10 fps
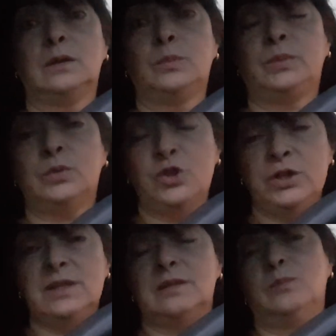
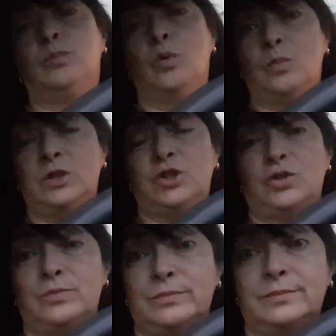получить
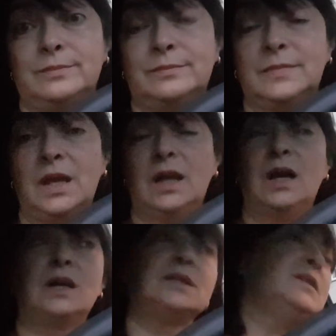помощь.
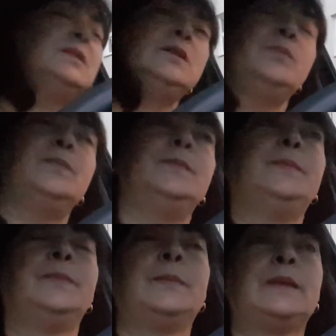Родители
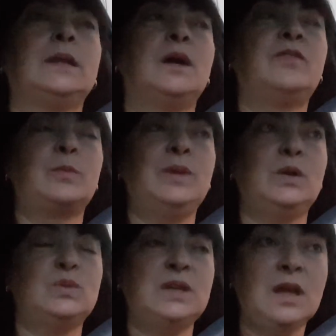
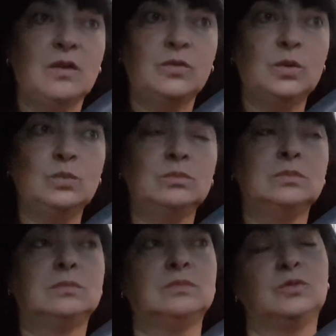оформляют заявку,
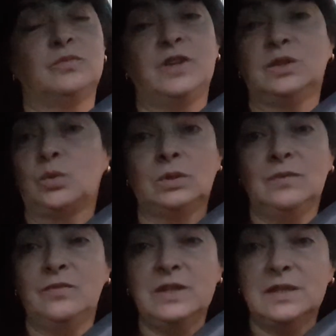вот в
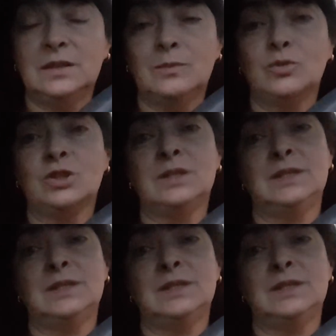электронном виде это можно